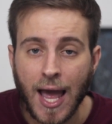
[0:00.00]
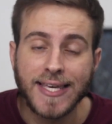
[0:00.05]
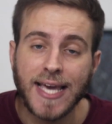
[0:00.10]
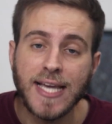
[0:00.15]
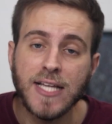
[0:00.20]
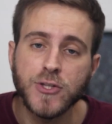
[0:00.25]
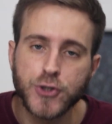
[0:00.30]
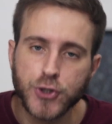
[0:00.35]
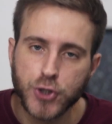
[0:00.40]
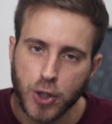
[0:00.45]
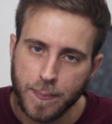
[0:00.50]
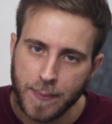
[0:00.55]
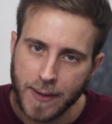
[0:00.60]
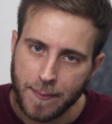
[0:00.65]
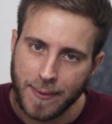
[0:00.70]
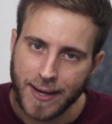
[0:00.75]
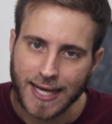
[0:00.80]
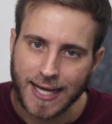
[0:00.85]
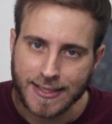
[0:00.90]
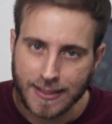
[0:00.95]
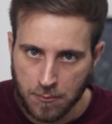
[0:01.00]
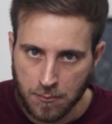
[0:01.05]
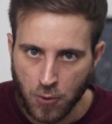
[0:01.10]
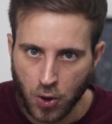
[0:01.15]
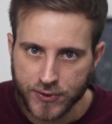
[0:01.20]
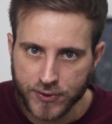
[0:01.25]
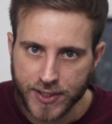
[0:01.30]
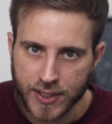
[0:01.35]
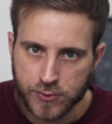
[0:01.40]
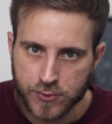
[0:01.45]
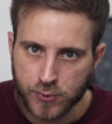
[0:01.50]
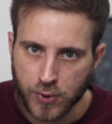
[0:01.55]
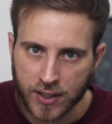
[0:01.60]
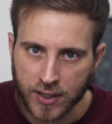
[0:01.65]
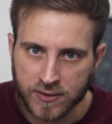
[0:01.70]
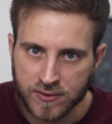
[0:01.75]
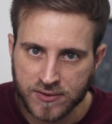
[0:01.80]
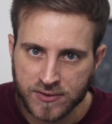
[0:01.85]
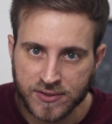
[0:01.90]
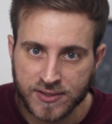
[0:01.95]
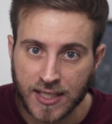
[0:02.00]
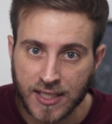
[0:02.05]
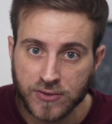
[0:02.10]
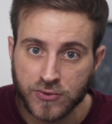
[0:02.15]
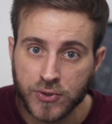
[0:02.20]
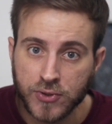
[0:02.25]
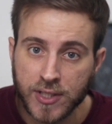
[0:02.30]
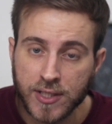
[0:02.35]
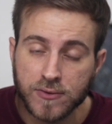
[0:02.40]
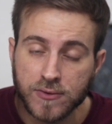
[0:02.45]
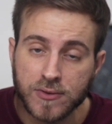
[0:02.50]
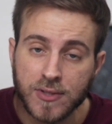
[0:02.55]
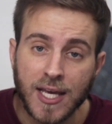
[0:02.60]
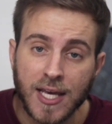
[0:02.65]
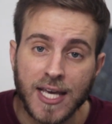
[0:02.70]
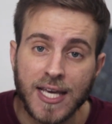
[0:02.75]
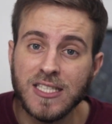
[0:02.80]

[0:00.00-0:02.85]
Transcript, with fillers: que entrou pra parada Modern Rock dos Estados Unidos